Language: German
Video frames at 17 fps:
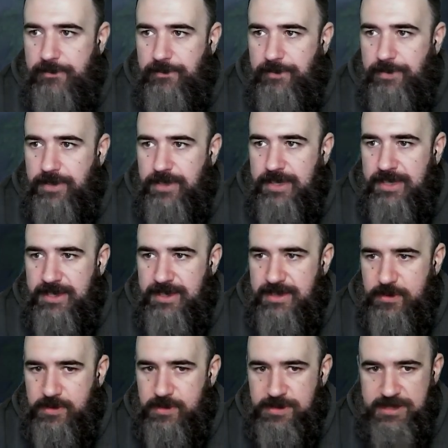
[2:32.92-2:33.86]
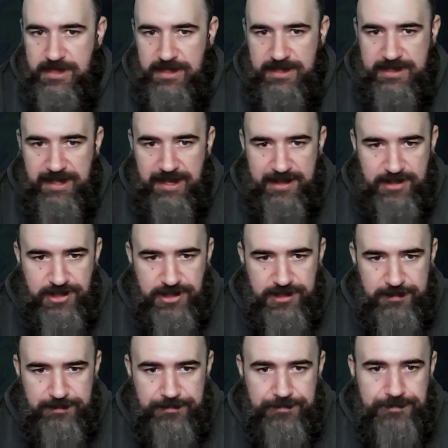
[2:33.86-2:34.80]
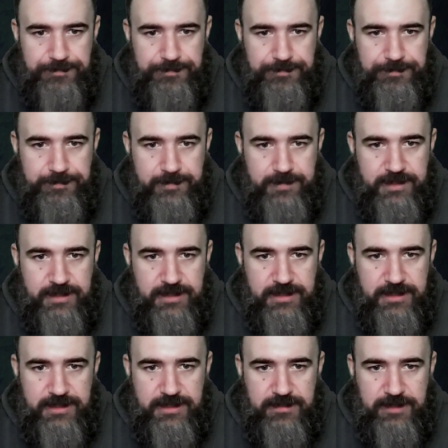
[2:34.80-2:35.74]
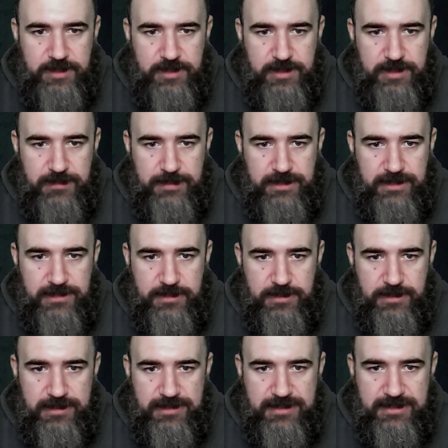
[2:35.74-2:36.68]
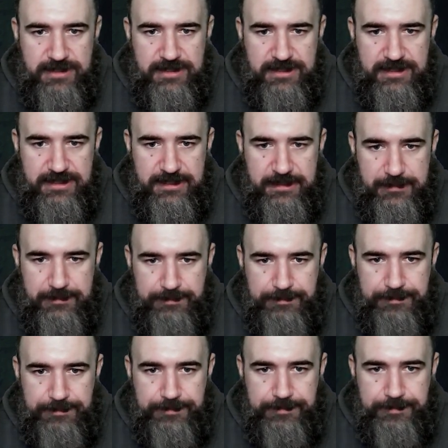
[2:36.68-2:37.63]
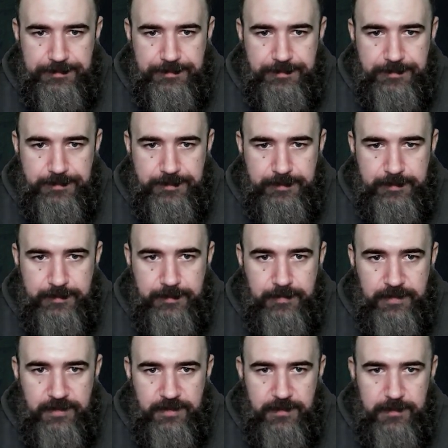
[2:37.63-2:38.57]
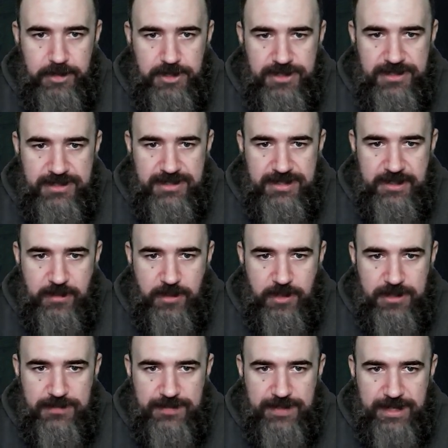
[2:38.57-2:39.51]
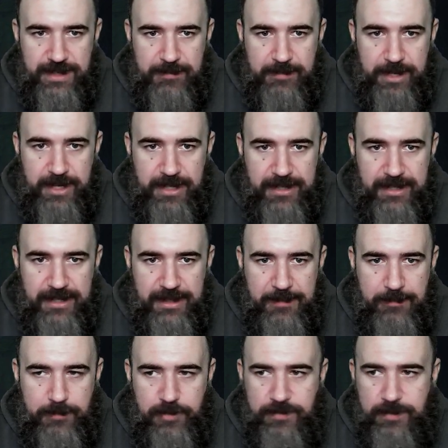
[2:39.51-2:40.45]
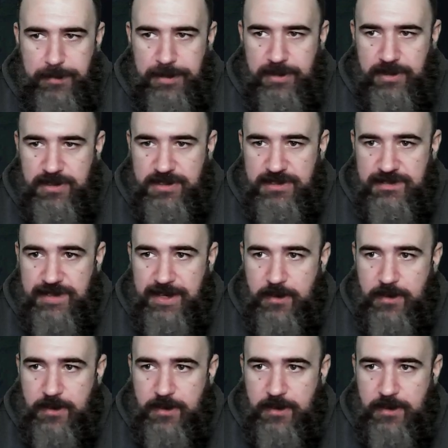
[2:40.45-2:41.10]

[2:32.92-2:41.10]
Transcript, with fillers: Hier ist unsere Tasche. Da sehen wir unser Missionsziel. Wir müssen 10 Holzfäller im Lager haben und wir brauchen 2.